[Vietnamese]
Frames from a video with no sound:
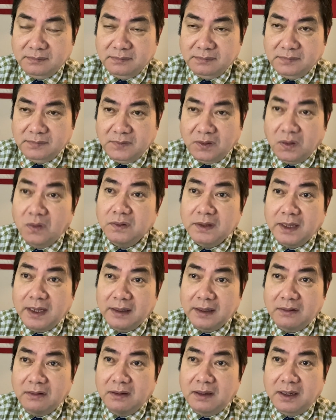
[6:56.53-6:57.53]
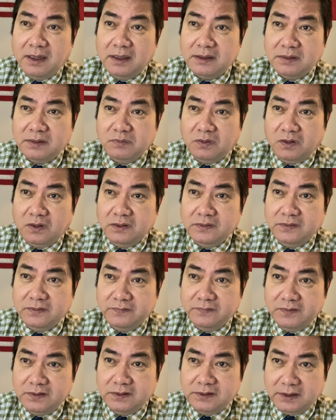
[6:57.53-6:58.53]
đối tác có lợi trên mọi
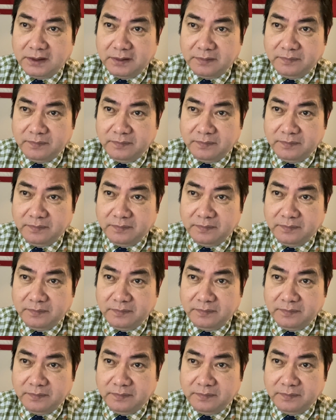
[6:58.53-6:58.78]
phương diện